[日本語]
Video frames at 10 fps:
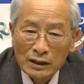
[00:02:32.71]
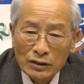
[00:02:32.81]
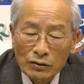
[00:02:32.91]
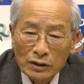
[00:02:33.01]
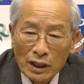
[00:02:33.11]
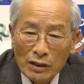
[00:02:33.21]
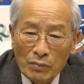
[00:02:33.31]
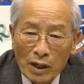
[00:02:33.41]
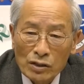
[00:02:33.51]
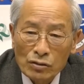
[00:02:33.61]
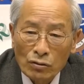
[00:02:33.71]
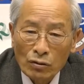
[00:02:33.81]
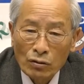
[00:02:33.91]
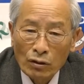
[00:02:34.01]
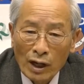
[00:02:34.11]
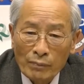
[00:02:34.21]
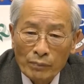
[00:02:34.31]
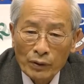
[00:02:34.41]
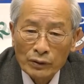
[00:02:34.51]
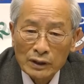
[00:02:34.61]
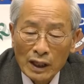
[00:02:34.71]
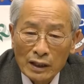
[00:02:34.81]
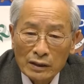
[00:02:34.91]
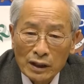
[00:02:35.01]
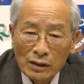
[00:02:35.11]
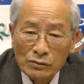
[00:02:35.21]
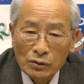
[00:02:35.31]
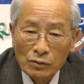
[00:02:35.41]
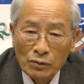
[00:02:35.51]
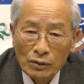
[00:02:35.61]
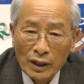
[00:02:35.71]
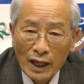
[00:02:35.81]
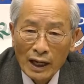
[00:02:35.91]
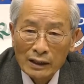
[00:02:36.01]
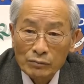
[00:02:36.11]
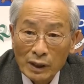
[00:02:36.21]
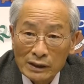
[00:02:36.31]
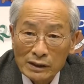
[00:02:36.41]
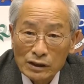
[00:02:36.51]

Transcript: そういったイメージを発表いただいているところであります